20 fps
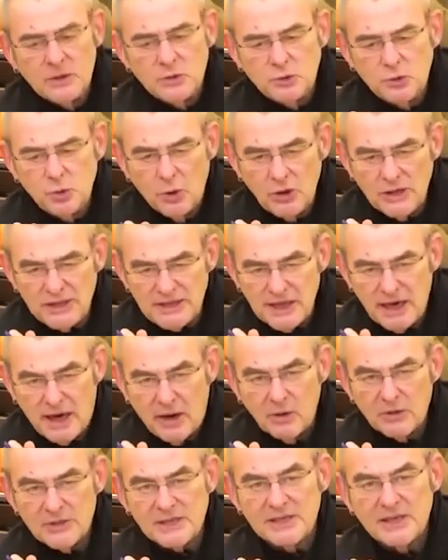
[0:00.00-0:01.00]

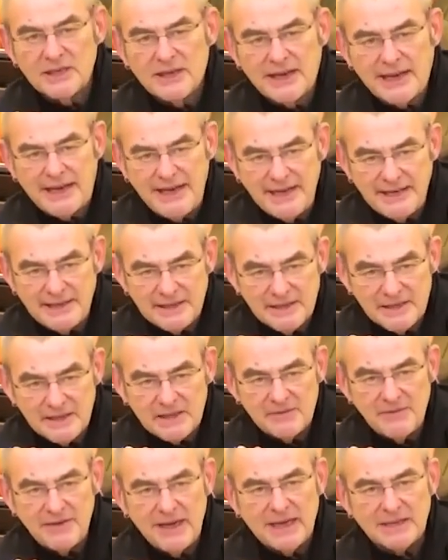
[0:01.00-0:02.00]
durchaus
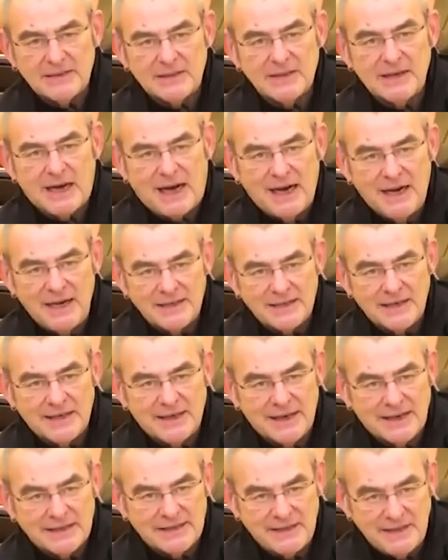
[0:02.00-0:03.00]
redenswerte
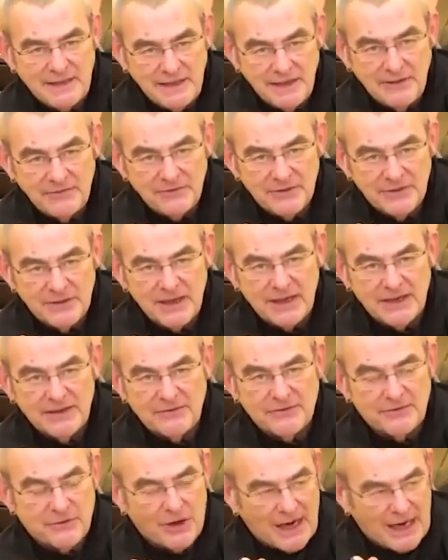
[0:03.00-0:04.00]
Alternativen
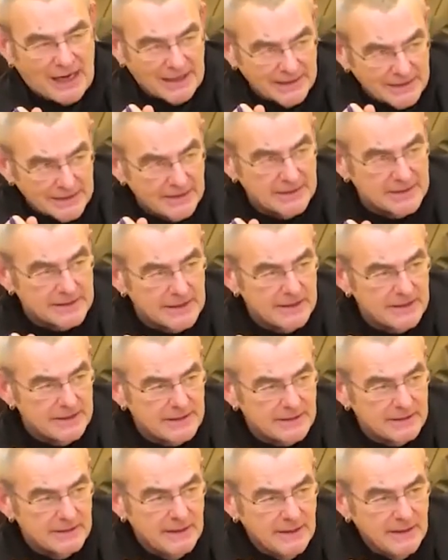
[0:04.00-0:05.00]
vorhanden
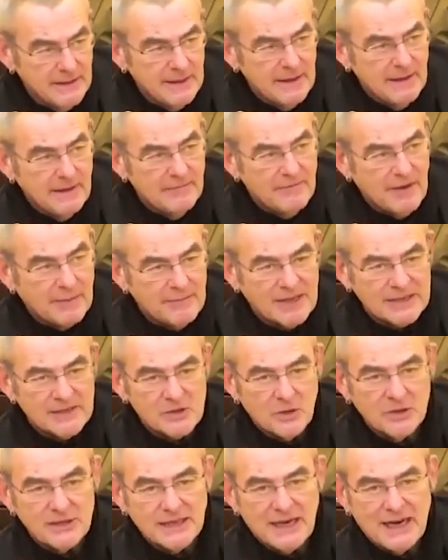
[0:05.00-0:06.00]
sind, wenn man
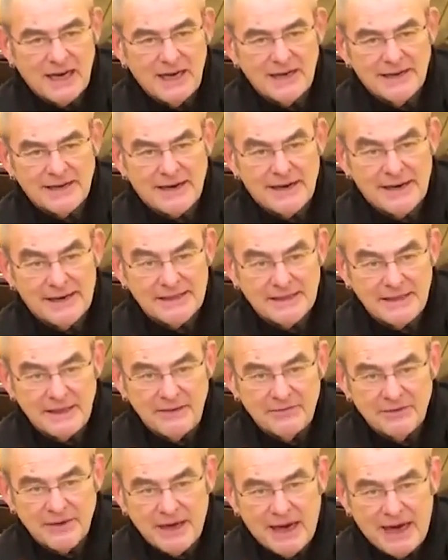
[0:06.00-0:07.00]
solche
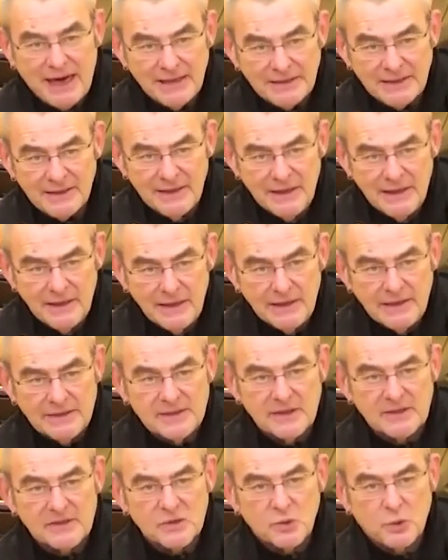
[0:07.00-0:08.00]
Alternativen hat,
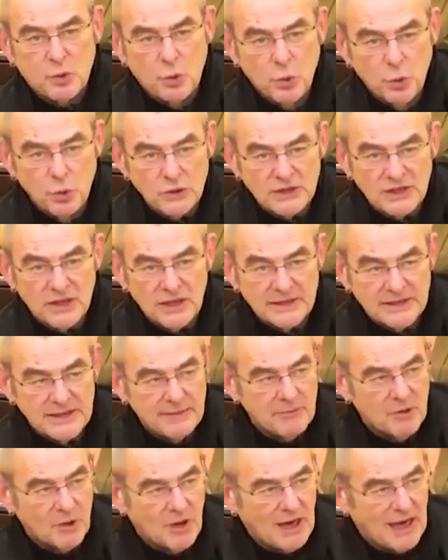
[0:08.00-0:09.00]
ist es gute
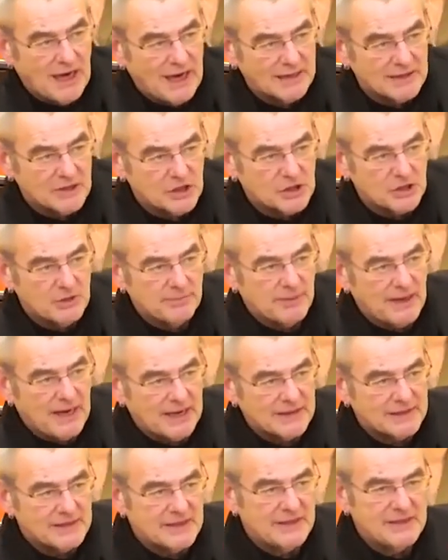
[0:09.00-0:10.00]
demokratische
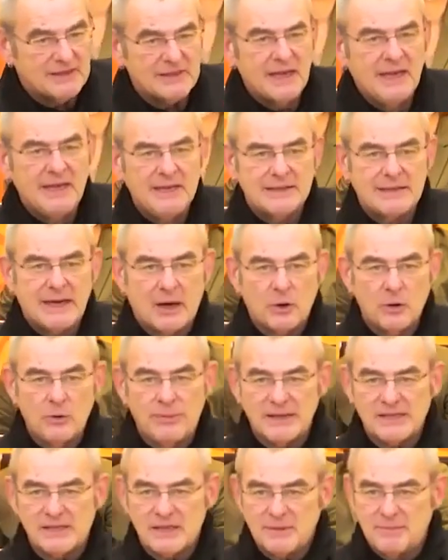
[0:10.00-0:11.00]
Praxis,
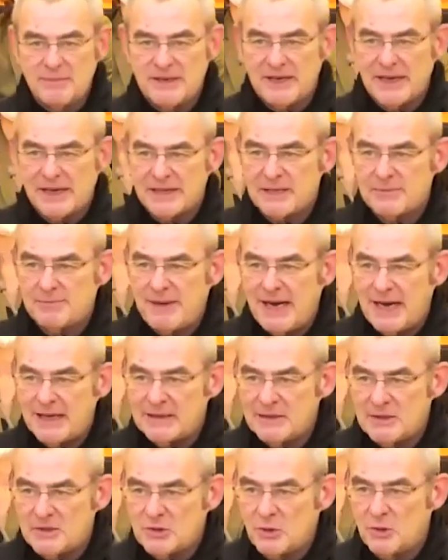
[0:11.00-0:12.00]
darüber sich mit
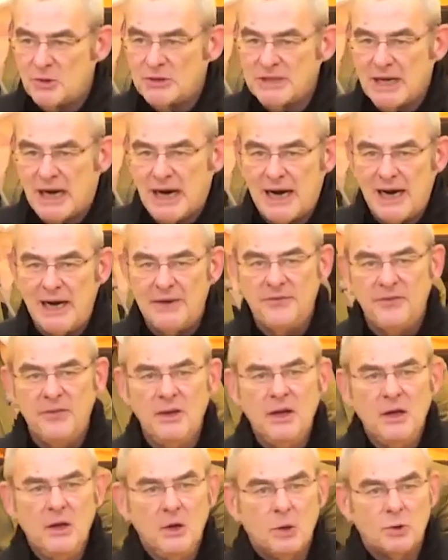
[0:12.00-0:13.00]
Experten zu unterhalten
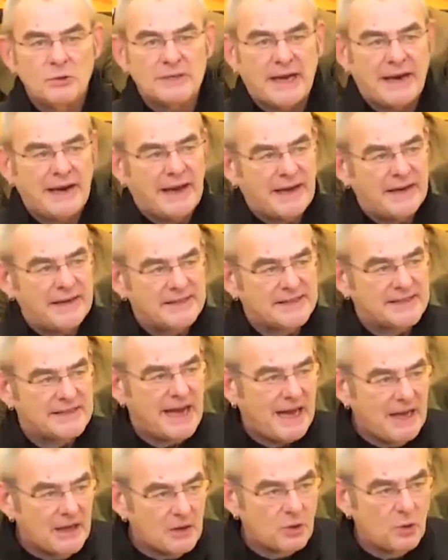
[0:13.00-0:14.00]
und dann eine
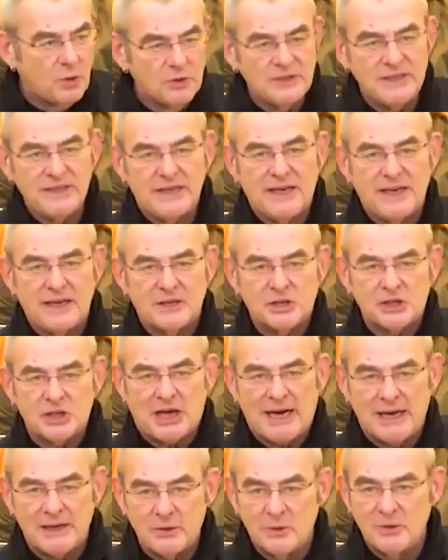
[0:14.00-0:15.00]
sachkundige
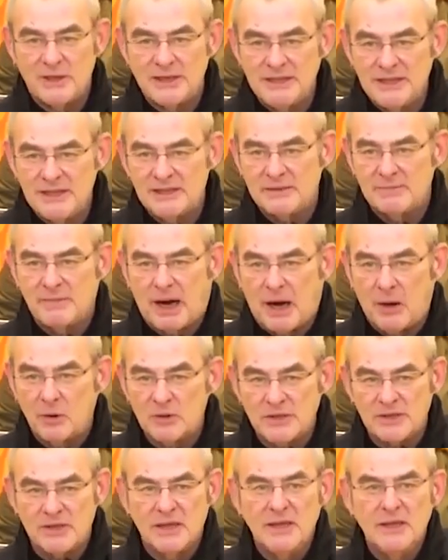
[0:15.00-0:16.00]
Entscheidung in diesem
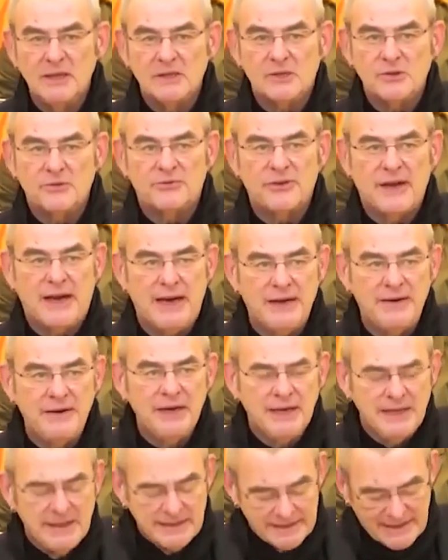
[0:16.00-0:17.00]
Haus zu fällen.
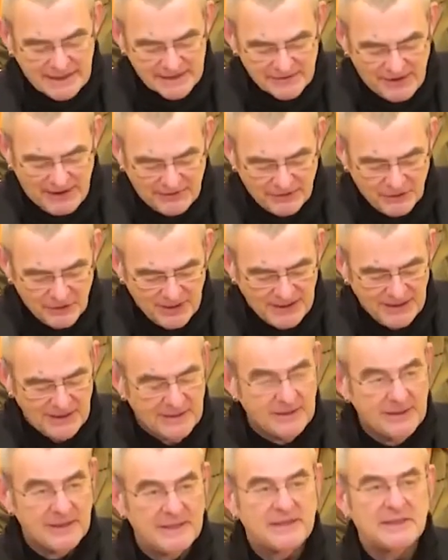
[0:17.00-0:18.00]
Das war von
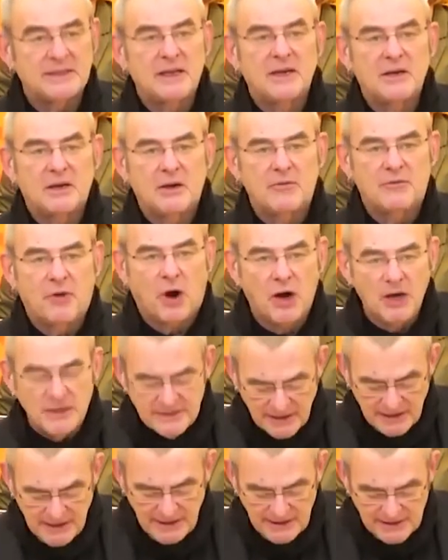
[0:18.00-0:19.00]
Ihnen nicht
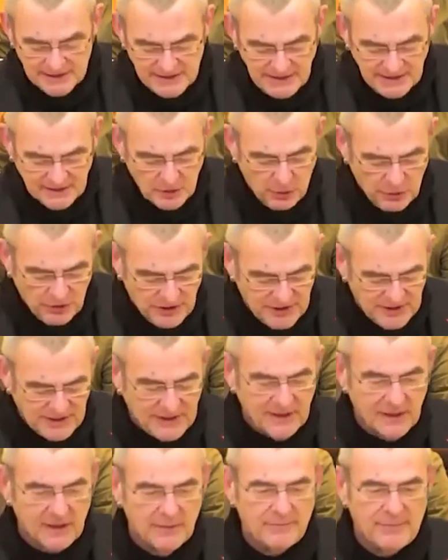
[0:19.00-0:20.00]
gewollt. Sie drücken
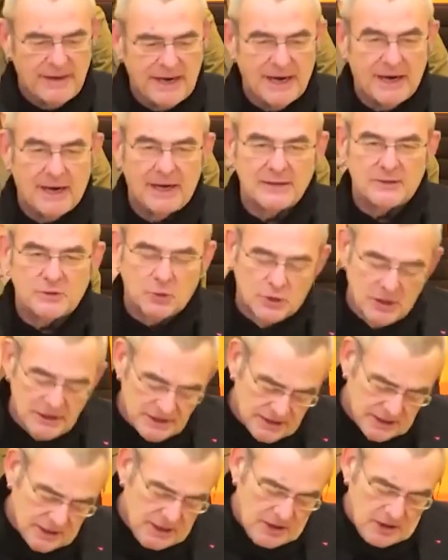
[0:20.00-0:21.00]
Ihre Mehrheit
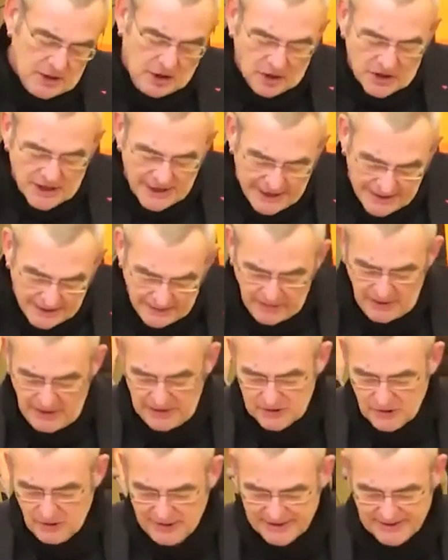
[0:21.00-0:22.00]
durch. Okay,
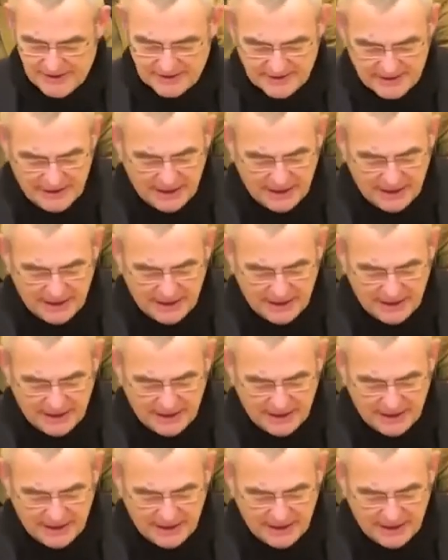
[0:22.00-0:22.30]
so ist es